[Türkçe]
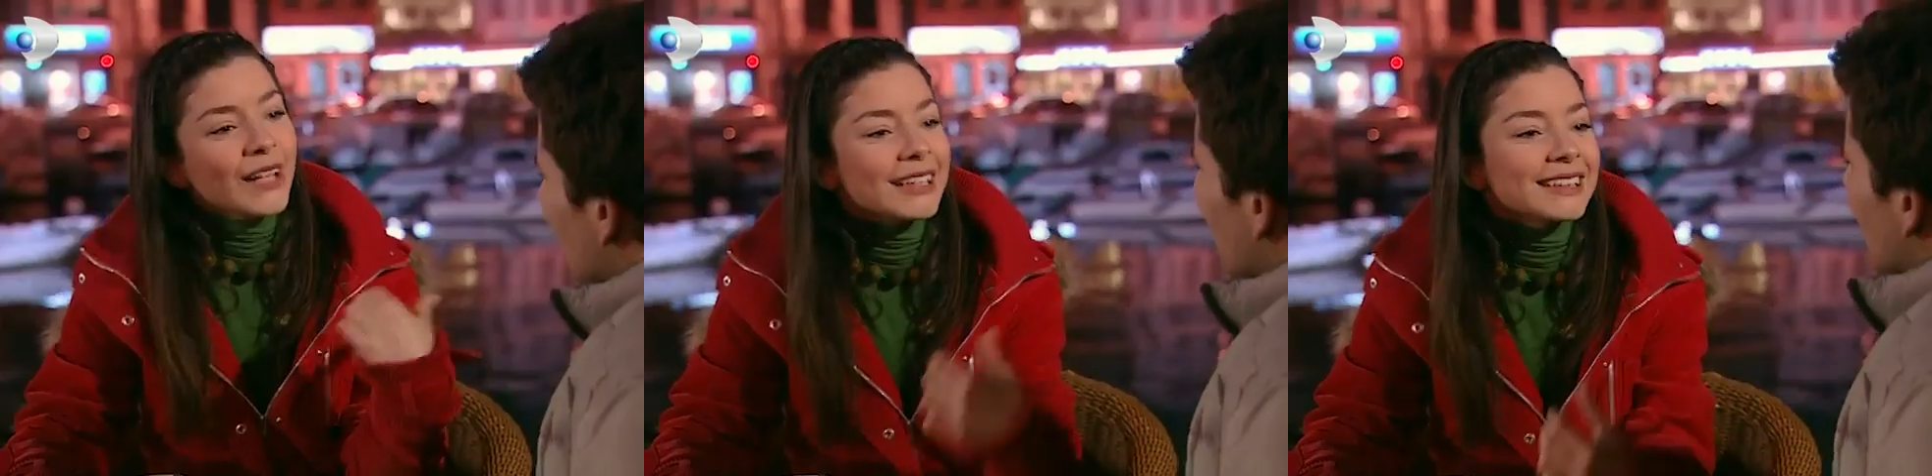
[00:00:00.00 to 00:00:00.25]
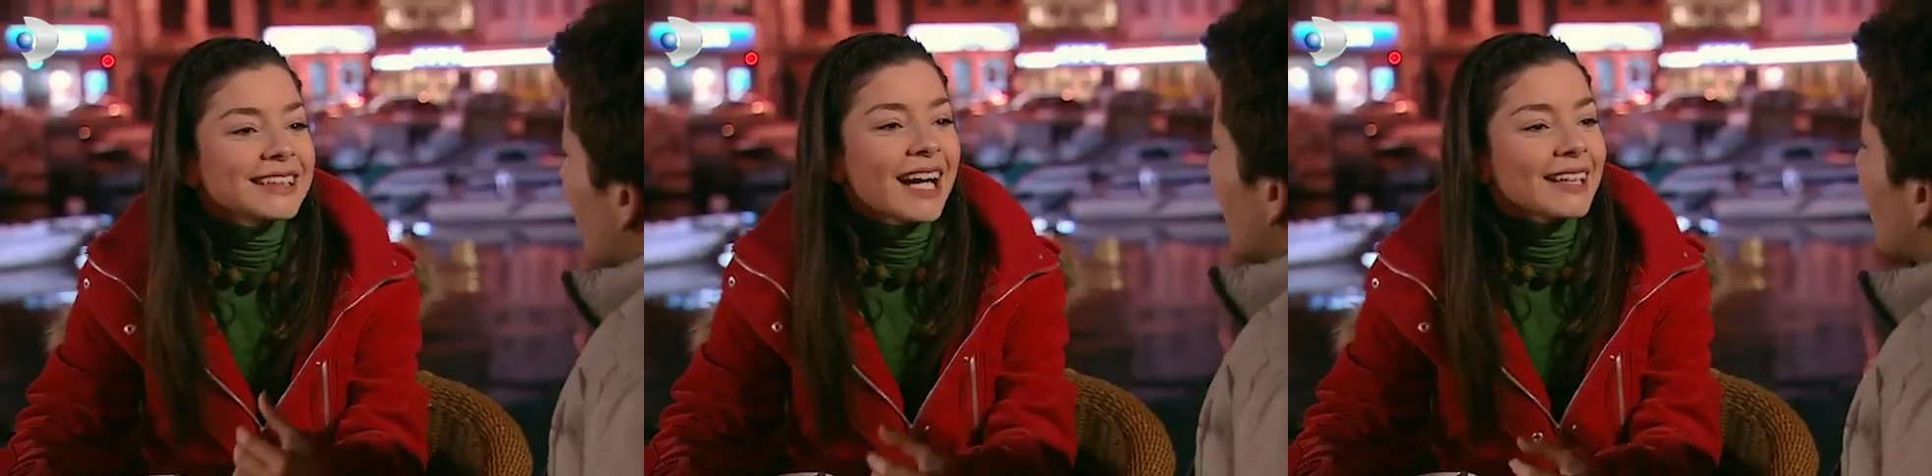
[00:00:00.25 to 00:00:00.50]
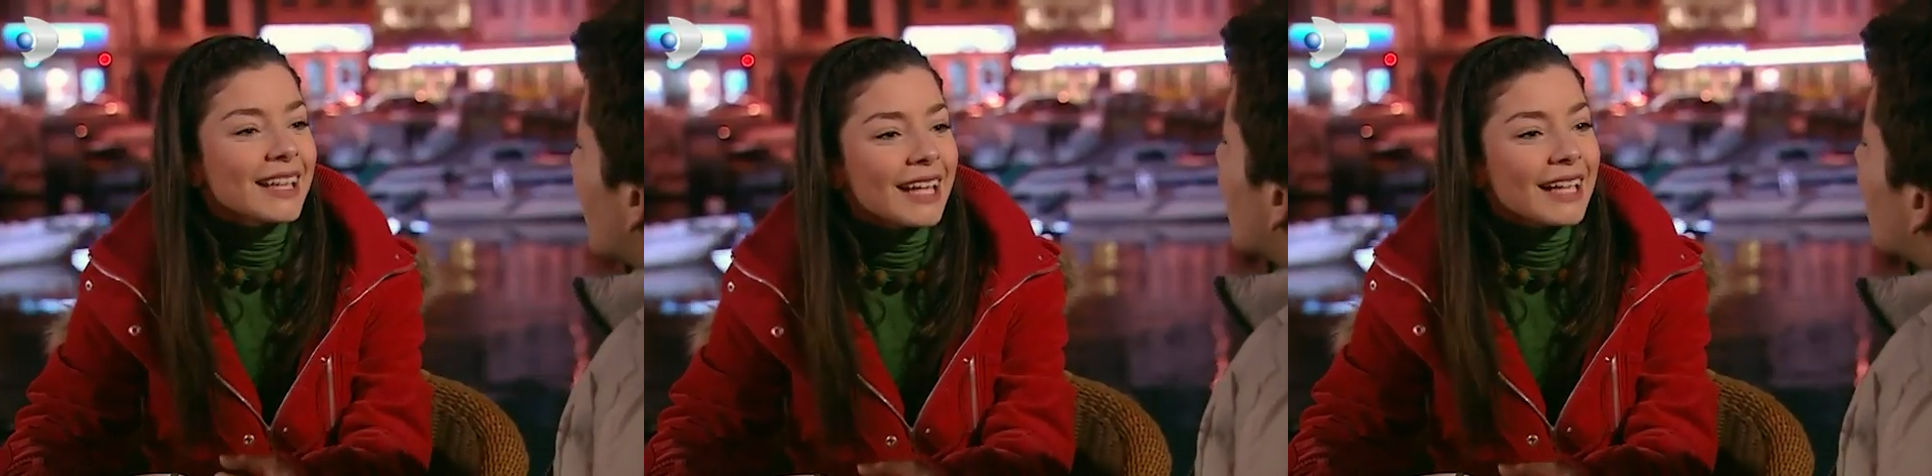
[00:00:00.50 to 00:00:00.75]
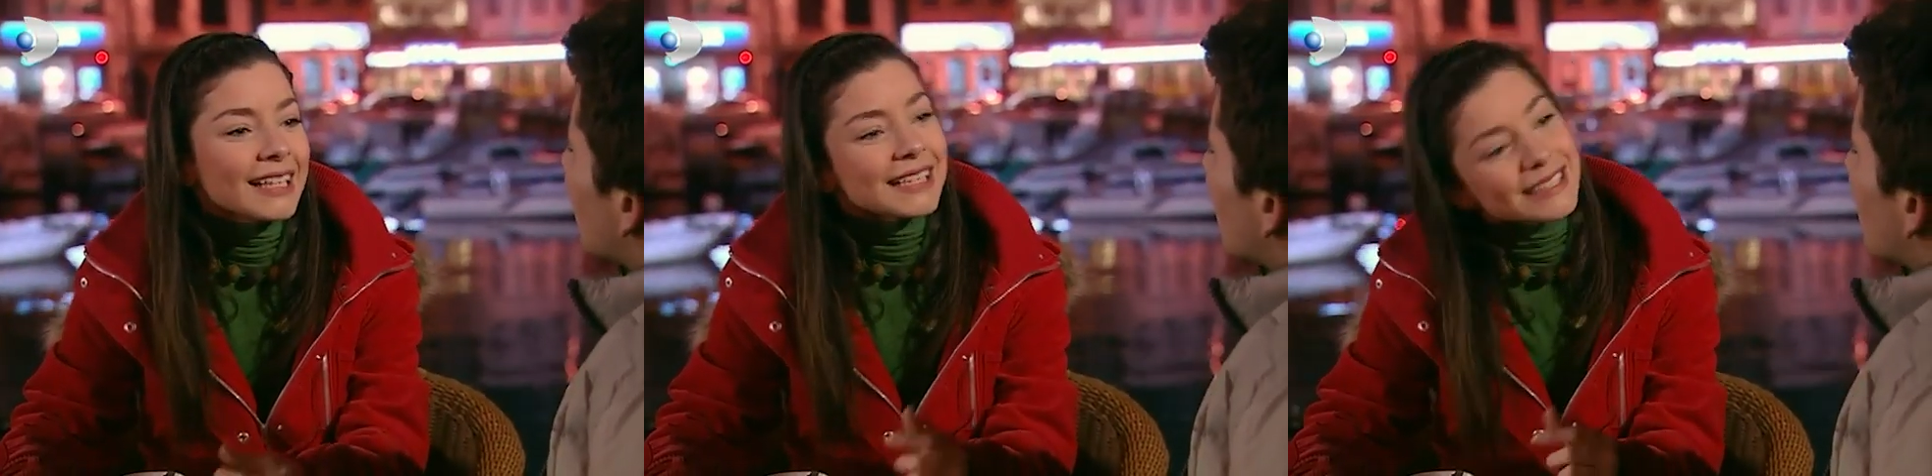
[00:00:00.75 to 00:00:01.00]
onlar
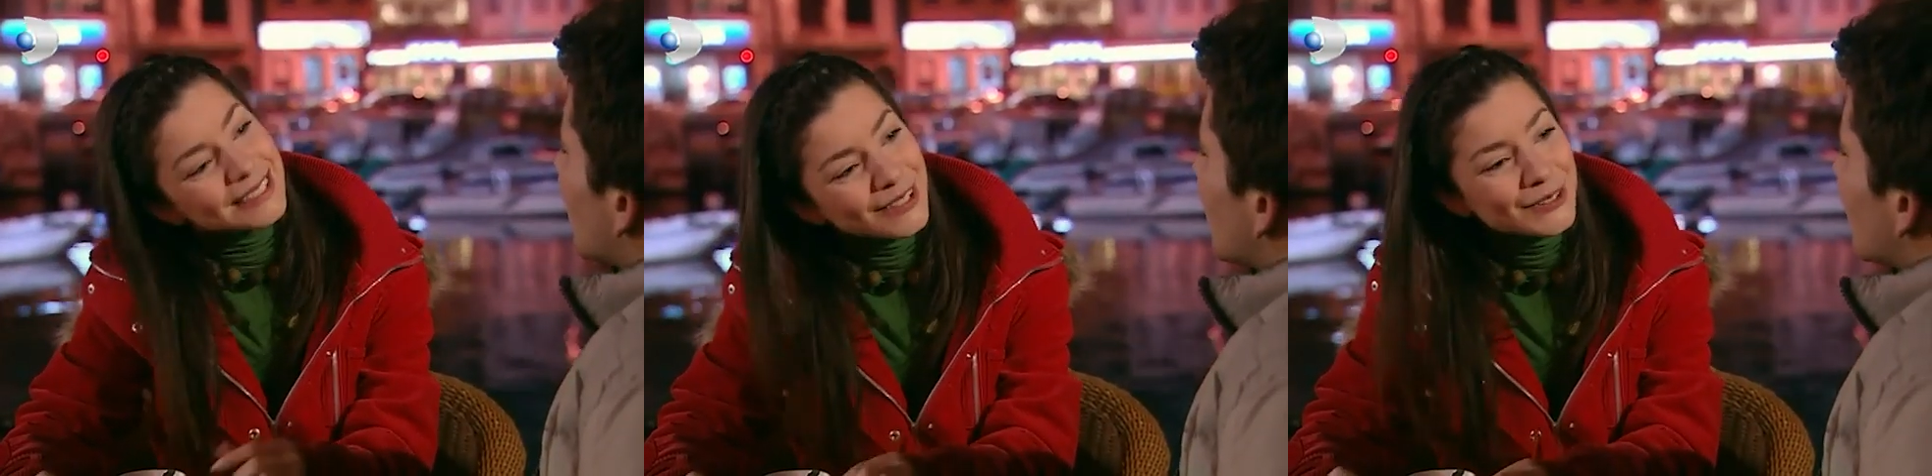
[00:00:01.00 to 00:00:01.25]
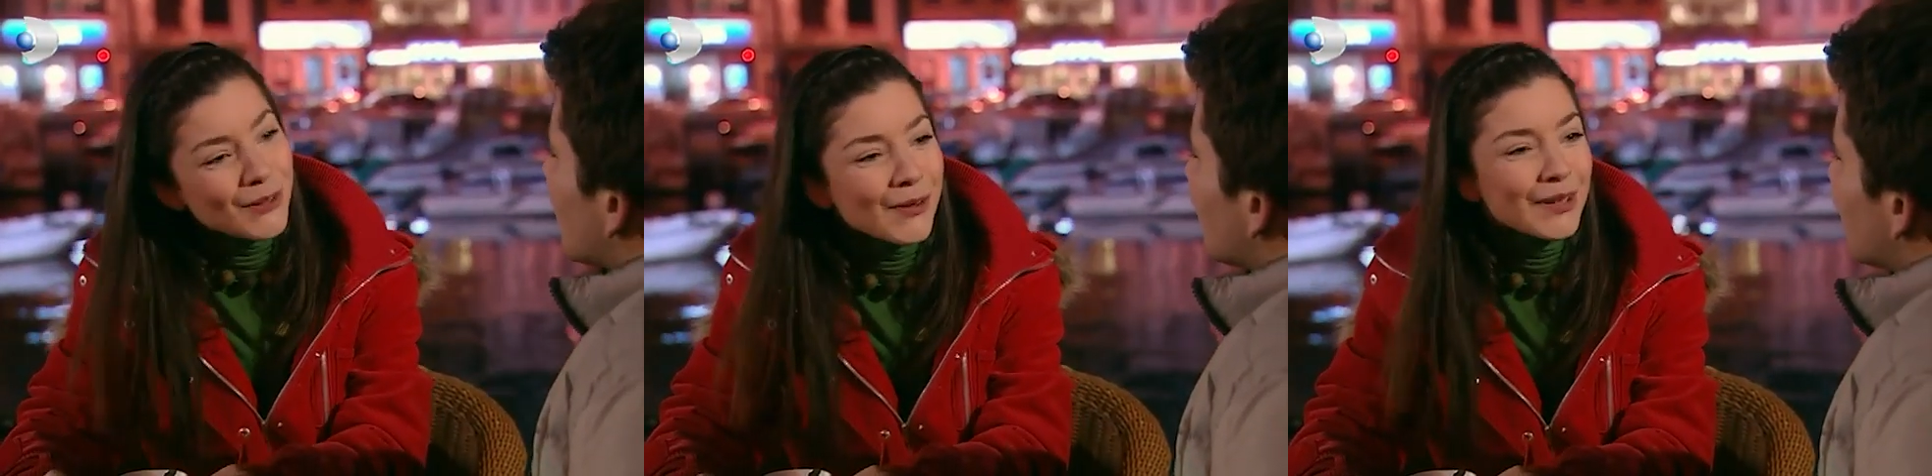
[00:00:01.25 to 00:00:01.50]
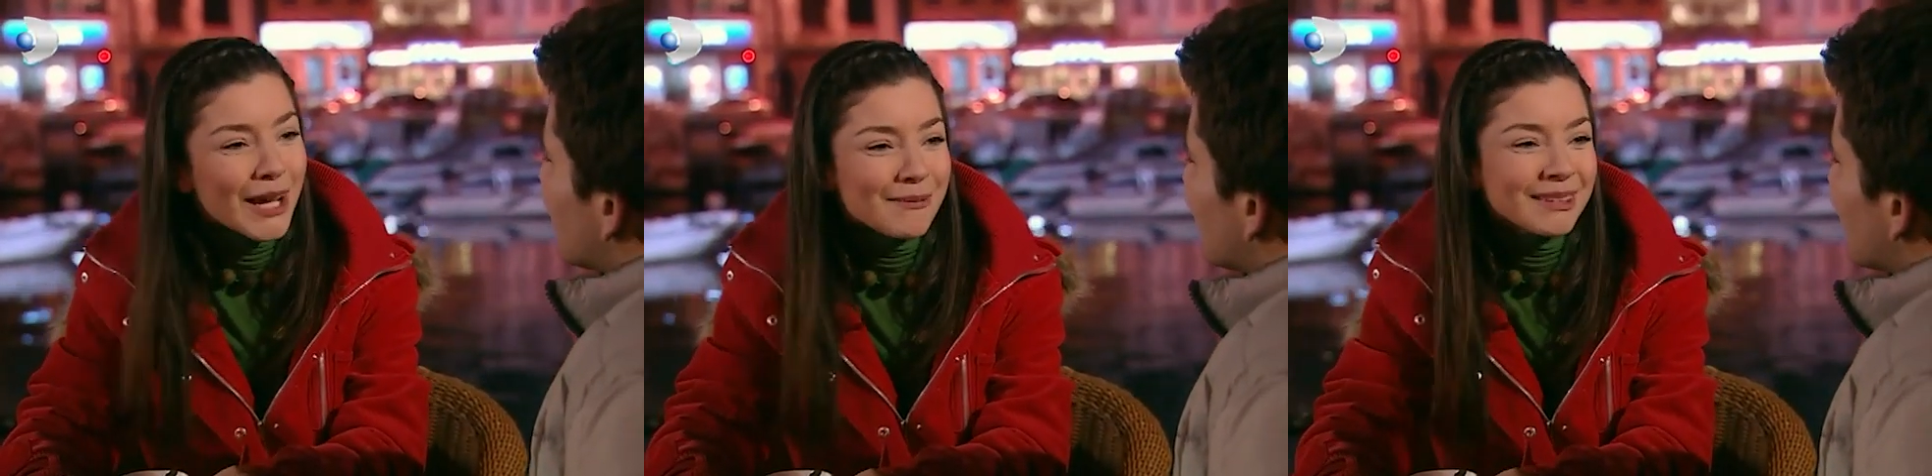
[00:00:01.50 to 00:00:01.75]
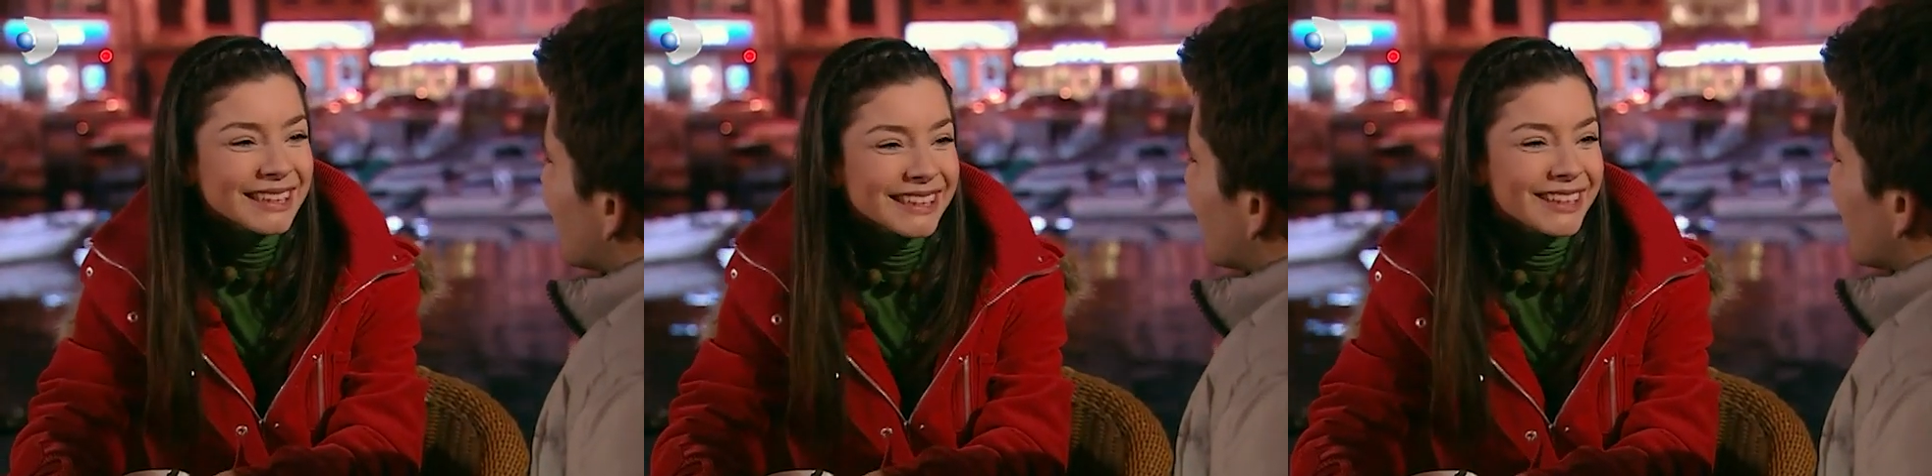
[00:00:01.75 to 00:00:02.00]
dışarıdalar. İkisinde çok
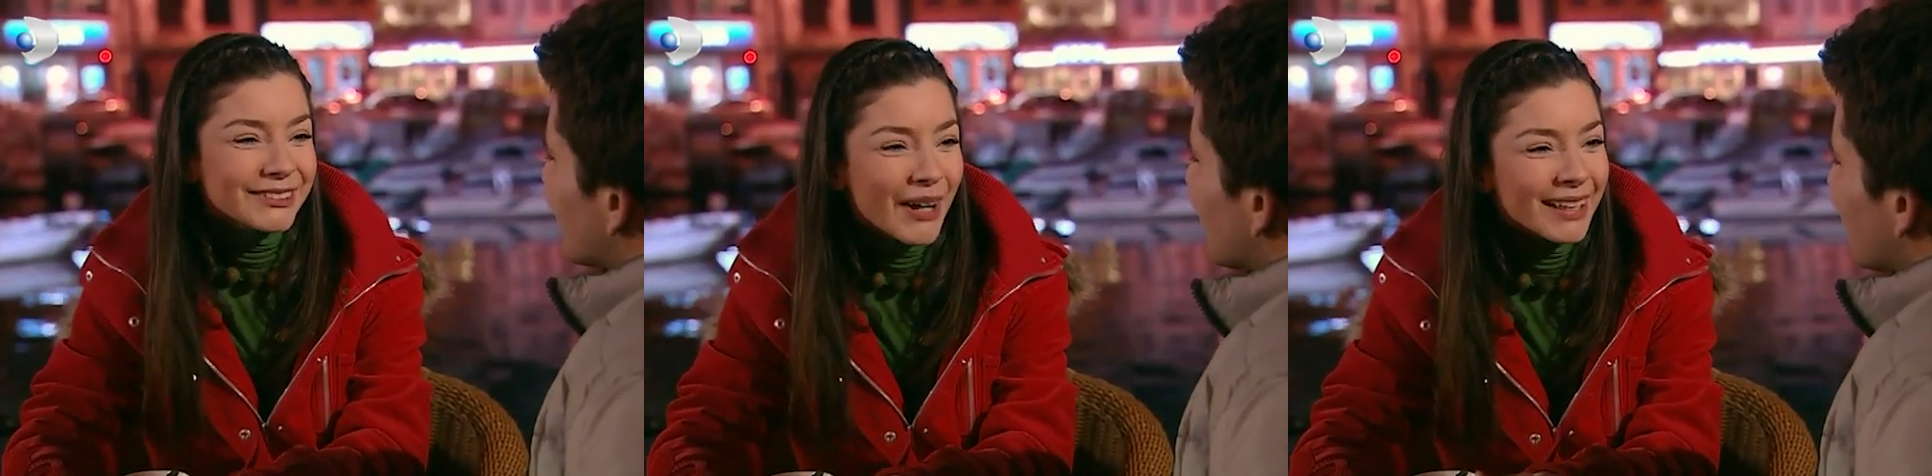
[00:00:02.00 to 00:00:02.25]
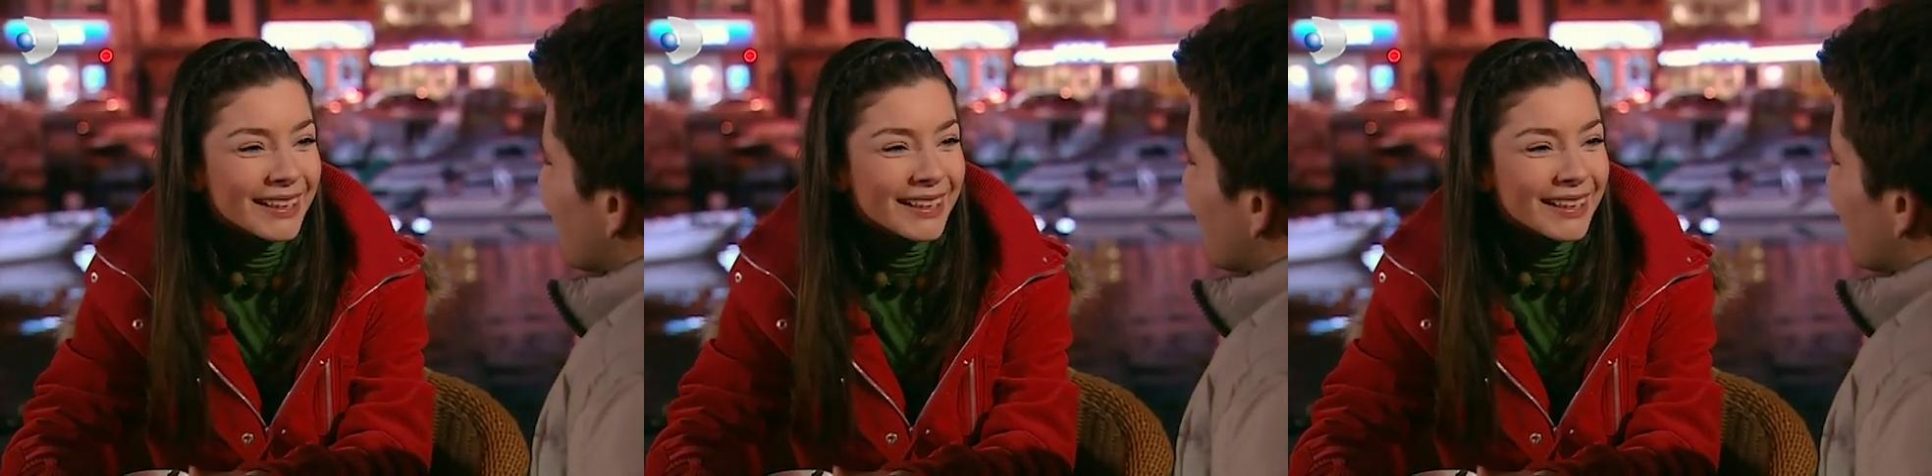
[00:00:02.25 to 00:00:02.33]
önemli işleri